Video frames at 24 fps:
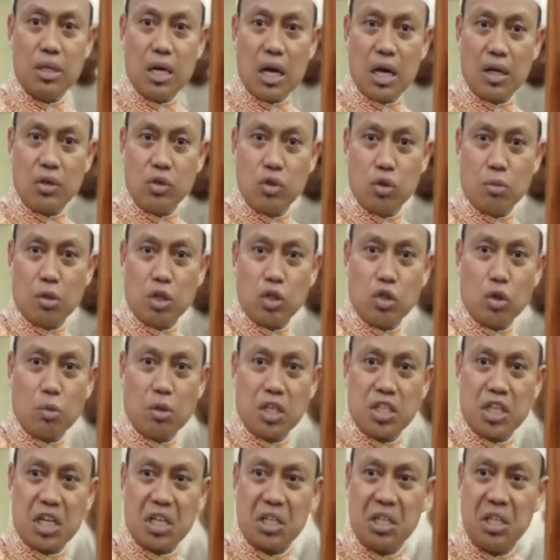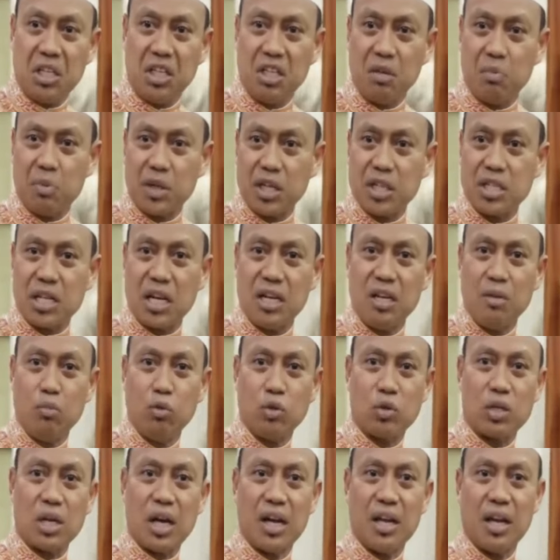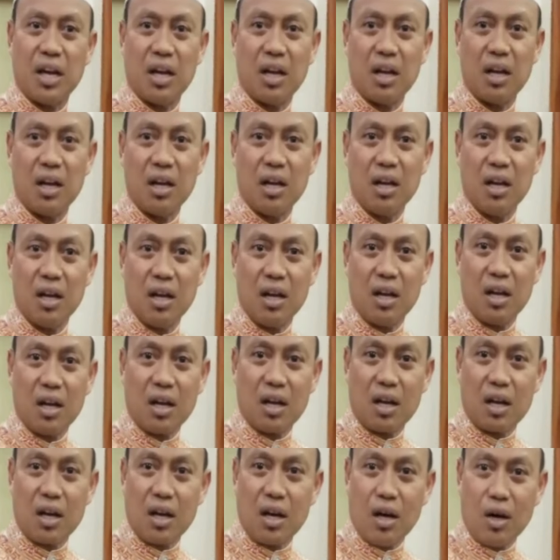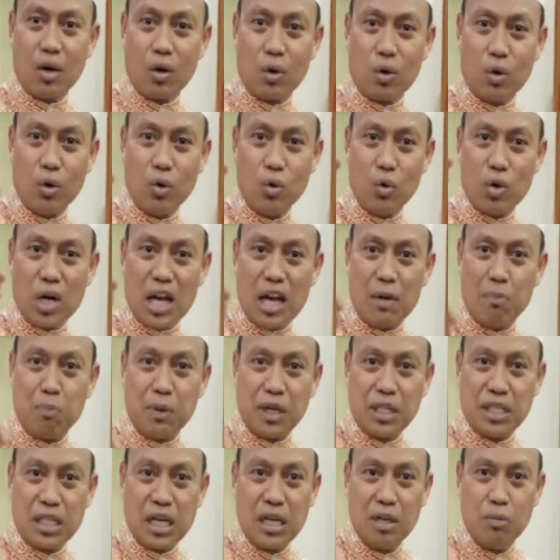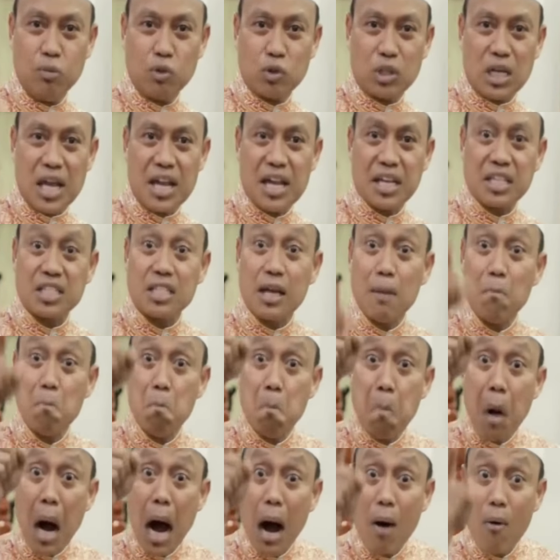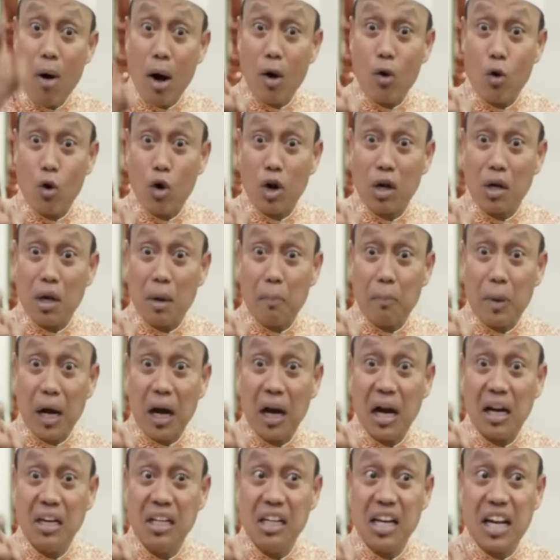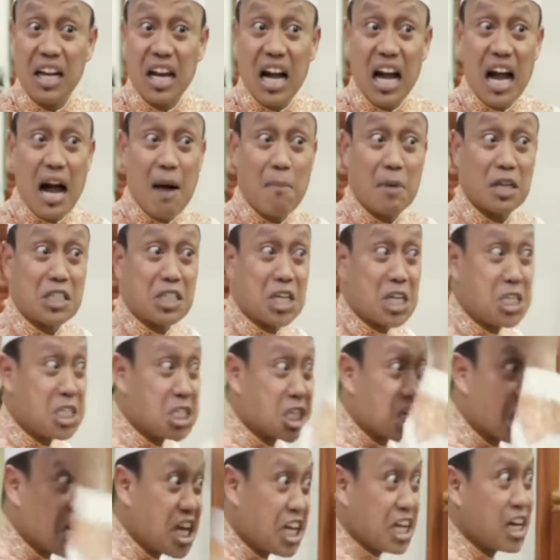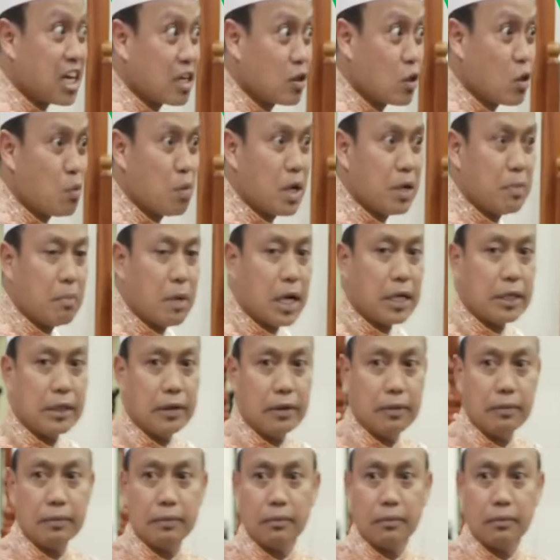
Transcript: Jangan coba-coba sakiti perasaan ibu saya. Kalau kau lukai perasaan ibu saya, saya bawa kau ke, ke pengadilan agama, saya ceraikan kau baik-baik.